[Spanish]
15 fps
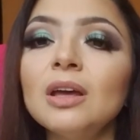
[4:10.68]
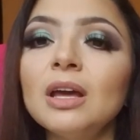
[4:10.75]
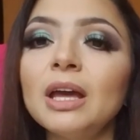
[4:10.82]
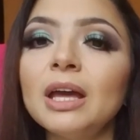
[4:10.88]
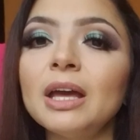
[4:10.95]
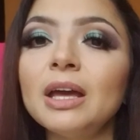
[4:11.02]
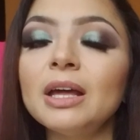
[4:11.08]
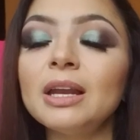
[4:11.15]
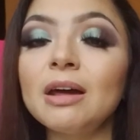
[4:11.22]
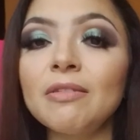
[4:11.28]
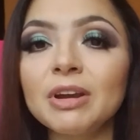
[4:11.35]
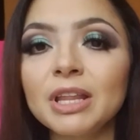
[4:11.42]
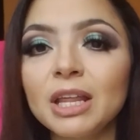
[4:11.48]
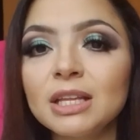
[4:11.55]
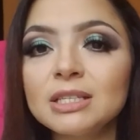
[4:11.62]
Eh, la
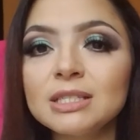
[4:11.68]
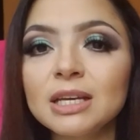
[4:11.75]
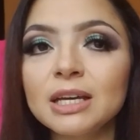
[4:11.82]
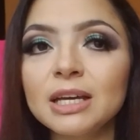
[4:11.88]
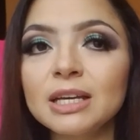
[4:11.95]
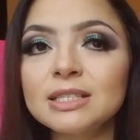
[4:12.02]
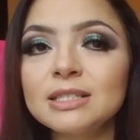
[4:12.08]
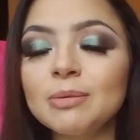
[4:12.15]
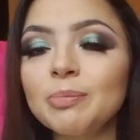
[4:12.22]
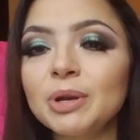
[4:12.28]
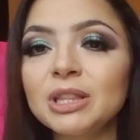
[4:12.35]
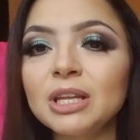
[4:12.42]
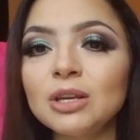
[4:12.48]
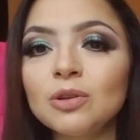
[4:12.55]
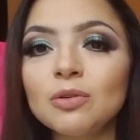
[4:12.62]
verdad es de que siempre he
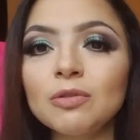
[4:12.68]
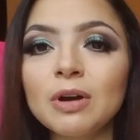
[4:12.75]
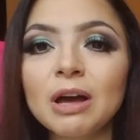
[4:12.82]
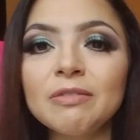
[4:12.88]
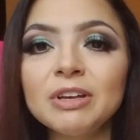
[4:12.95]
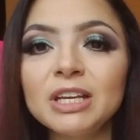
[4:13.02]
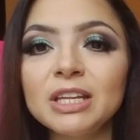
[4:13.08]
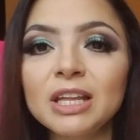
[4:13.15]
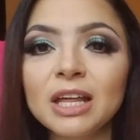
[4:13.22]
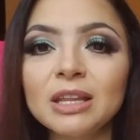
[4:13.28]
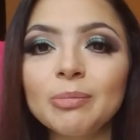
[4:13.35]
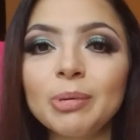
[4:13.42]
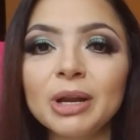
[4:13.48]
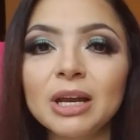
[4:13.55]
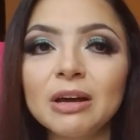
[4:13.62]
tenido habilidad de
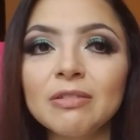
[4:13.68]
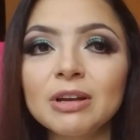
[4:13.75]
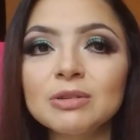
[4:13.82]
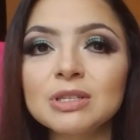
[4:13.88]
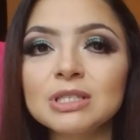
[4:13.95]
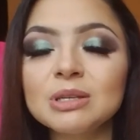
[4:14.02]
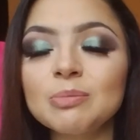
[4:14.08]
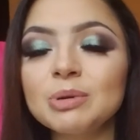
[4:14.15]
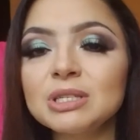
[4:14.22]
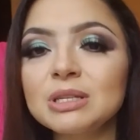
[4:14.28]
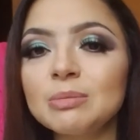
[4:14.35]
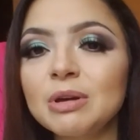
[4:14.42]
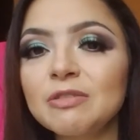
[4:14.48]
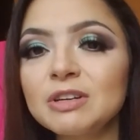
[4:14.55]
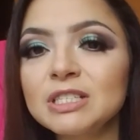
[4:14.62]
palabra, o sea, siempre se
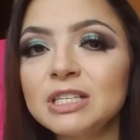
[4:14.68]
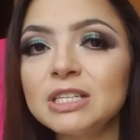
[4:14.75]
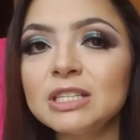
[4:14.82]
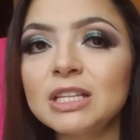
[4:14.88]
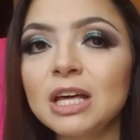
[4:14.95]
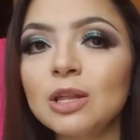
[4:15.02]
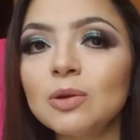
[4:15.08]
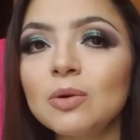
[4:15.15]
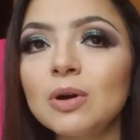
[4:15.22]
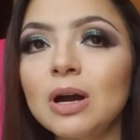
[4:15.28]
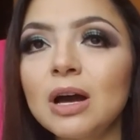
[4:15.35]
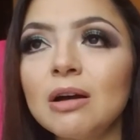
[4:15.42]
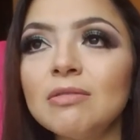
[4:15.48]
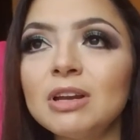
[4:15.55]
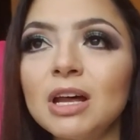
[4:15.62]
me ha facilitado
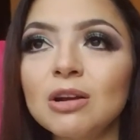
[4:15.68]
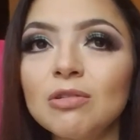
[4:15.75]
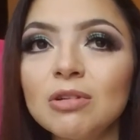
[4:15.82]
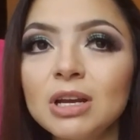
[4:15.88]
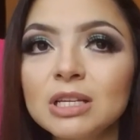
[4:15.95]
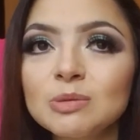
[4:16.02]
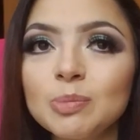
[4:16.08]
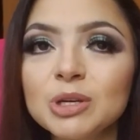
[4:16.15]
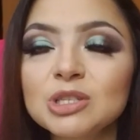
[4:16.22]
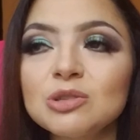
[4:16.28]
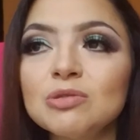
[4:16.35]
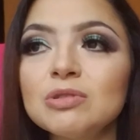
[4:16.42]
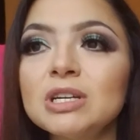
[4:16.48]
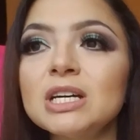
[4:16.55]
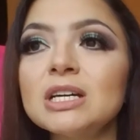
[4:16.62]
hablar con las
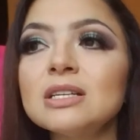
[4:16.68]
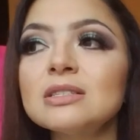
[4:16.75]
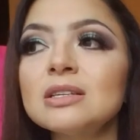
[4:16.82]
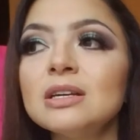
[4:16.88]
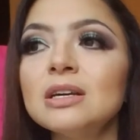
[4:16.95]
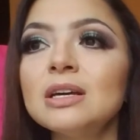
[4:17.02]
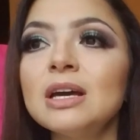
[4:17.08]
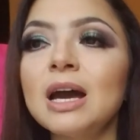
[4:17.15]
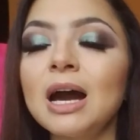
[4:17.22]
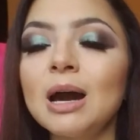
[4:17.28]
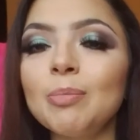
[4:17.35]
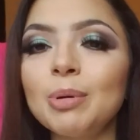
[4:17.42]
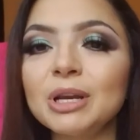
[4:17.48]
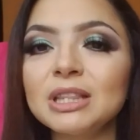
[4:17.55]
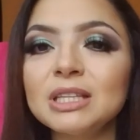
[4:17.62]
personas.
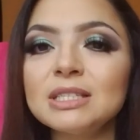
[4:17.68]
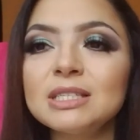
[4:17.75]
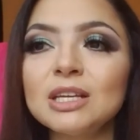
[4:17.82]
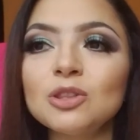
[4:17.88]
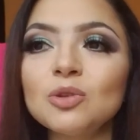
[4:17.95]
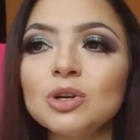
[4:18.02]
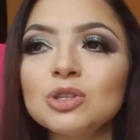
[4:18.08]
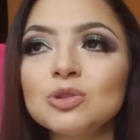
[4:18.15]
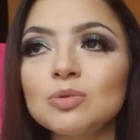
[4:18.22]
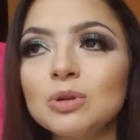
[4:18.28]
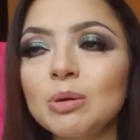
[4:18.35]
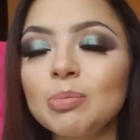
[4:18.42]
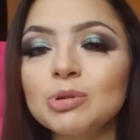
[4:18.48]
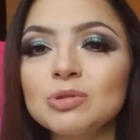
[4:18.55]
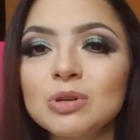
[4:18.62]
Aparte siento que soy
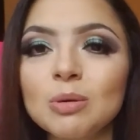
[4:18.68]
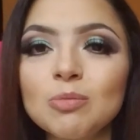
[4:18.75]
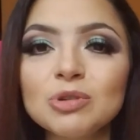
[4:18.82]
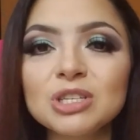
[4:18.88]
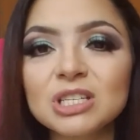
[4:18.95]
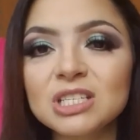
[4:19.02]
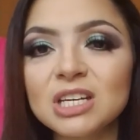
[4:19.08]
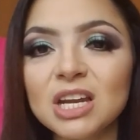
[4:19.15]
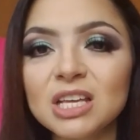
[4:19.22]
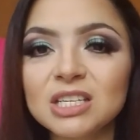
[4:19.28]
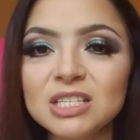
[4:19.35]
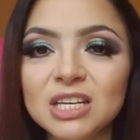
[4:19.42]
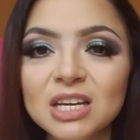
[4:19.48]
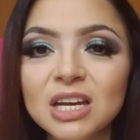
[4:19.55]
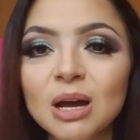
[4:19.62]
una persona muy
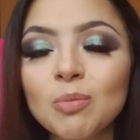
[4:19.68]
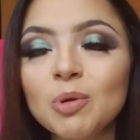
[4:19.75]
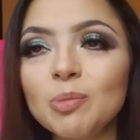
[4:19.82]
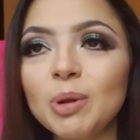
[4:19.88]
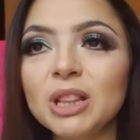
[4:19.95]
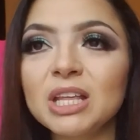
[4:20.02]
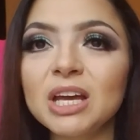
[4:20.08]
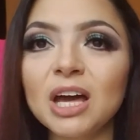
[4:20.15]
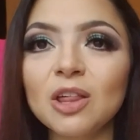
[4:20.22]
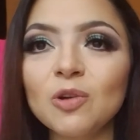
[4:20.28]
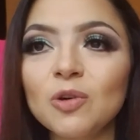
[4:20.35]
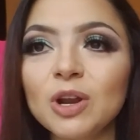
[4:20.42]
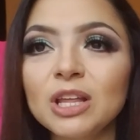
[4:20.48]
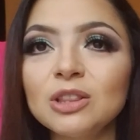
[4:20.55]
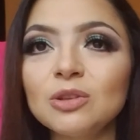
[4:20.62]
chacharachera, muy
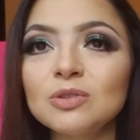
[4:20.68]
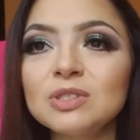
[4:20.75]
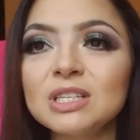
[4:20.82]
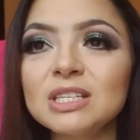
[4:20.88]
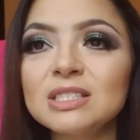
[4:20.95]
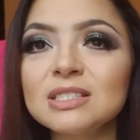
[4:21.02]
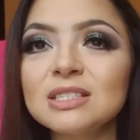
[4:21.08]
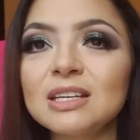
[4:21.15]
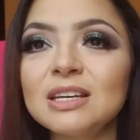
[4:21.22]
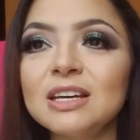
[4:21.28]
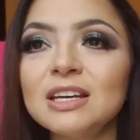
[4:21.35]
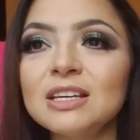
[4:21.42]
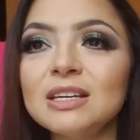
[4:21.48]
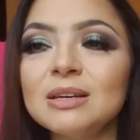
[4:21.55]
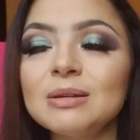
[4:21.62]
platicadora, entonces
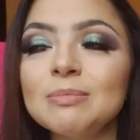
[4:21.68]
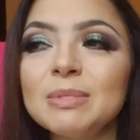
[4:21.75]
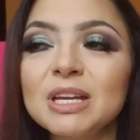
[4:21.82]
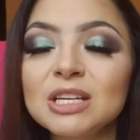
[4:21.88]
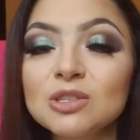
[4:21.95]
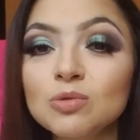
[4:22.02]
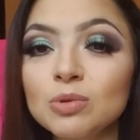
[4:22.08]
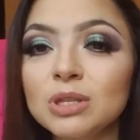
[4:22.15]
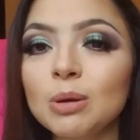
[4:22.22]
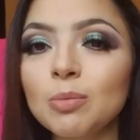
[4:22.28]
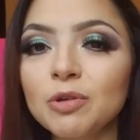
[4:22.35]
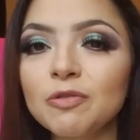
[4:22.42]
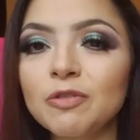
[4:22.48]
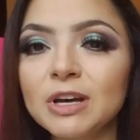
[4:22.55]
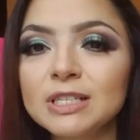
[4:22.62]
eh, me resulta
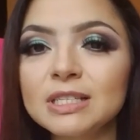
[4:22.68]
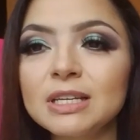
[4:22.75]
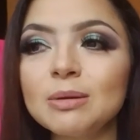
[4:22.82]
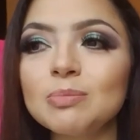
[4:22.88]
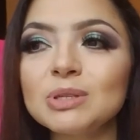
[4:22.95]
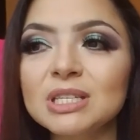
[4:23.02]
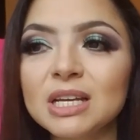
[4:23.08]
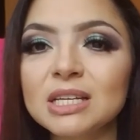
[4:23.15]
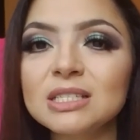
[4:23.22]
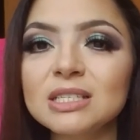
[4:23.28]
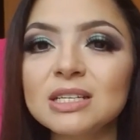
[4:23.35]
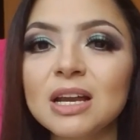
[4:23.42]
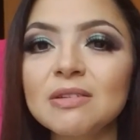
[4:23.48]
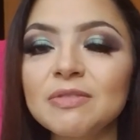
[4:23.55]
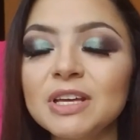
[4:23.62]
muy fácil empezar a
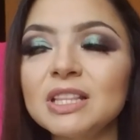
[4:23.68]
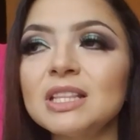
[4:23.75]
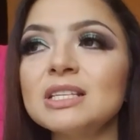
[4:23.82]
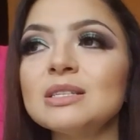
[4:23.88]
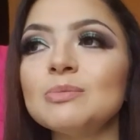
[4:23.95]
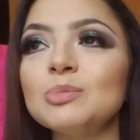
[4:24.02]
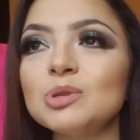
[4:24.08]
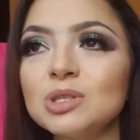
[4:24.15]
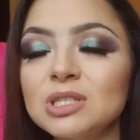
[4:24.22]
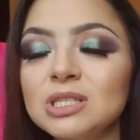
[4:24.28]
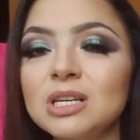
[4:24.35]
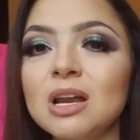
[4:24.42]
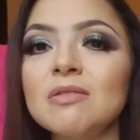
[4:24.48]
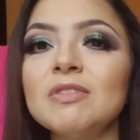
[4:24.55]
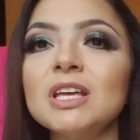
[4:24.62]
cerrar ventas, empiezo a
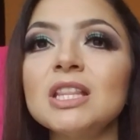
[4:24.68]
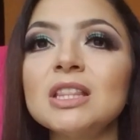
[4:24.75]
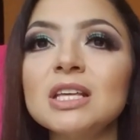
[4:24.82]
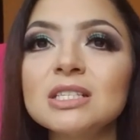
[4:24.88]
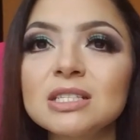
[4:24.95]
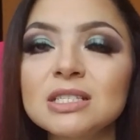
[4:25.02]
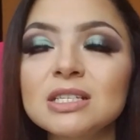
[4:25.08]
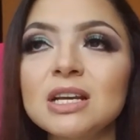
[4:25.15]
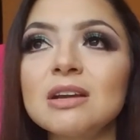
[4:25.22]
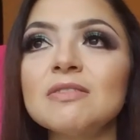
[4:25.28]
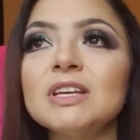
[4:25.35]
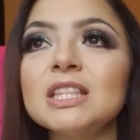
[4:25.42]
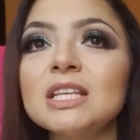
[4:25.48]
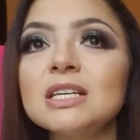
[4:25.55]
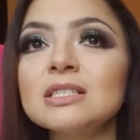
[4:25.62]
cerrar ventas, a cerrar
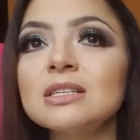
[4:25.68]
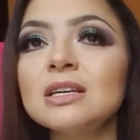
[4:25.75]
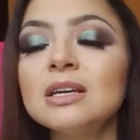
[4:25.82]
ventas,